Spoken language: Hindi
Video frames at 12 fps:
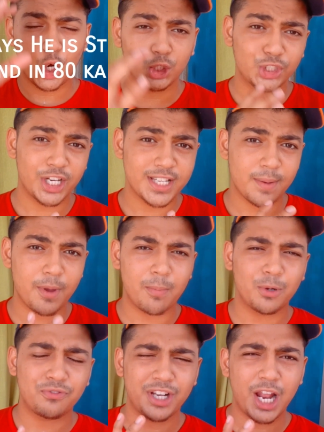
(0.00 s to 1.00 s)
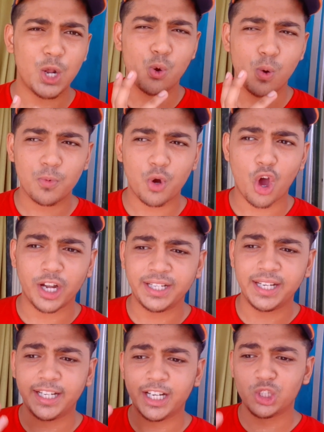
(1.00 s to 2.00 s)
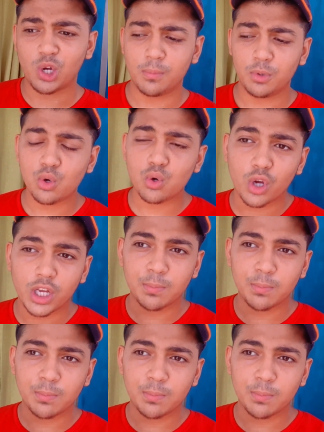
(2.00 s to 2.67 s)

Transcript: ऑल्सो गाइज अभी हम लोग फिलहाल होम क्वारंटीन है तो हम लोगों को